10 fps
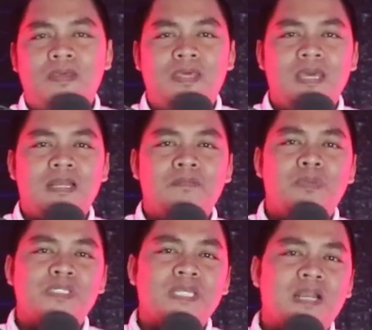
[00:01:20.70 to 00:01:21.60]
Kian
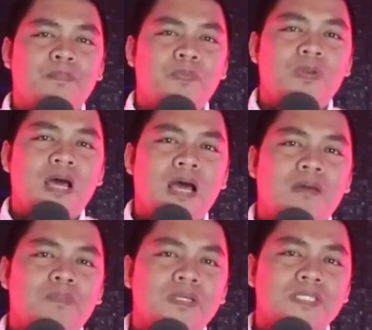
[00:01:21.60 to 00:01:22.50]
besar pula
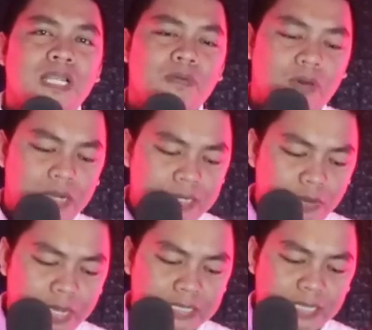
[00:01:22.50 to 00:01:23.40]
berseliweran di
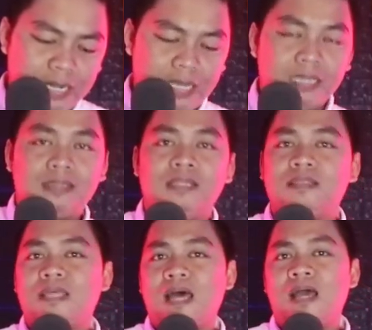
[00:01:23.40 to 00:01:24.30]
luar sana
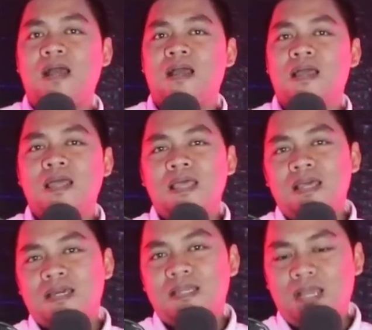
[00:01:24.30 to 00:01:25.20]
tentang
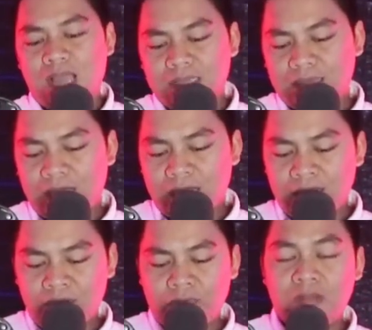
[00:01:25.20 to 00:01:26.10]

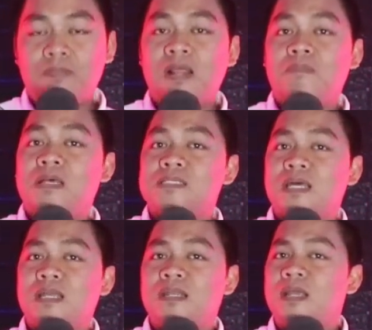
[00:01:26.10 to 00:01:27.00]
kedekatan Feral
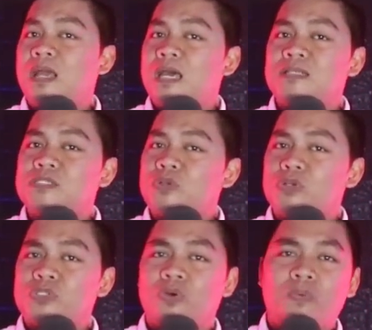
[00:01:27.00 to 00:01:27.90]
Bramasa dengan
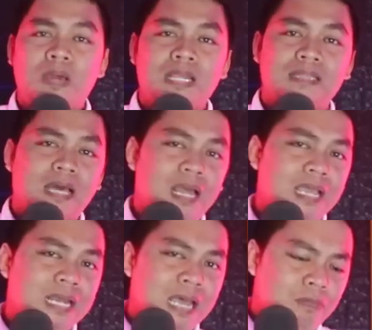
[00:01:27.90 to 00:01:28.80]
sosok wanita
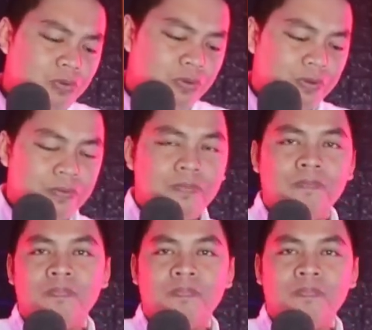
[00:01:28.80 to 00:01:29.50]
lain. Namun,